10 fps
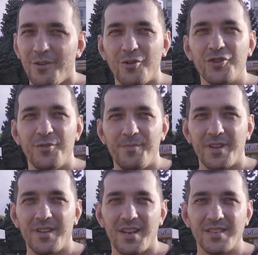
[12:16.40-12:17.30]
Очень
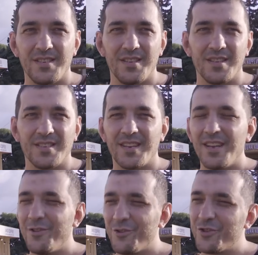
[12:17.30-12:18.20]
прекрасное
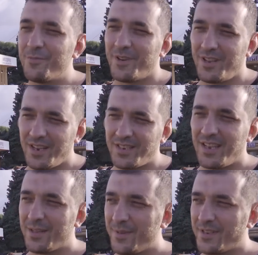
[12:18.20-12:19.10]
настроение, очень прекрасная
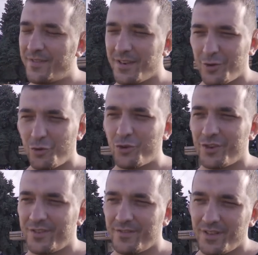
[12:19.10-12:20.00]
атмосфера,
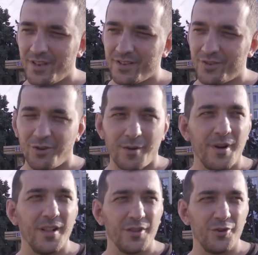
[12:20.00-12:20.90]
дружественная, столько
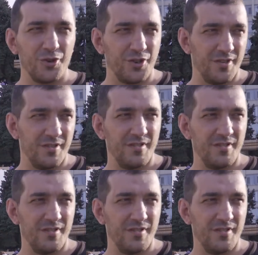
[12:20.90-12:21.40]
молодежи.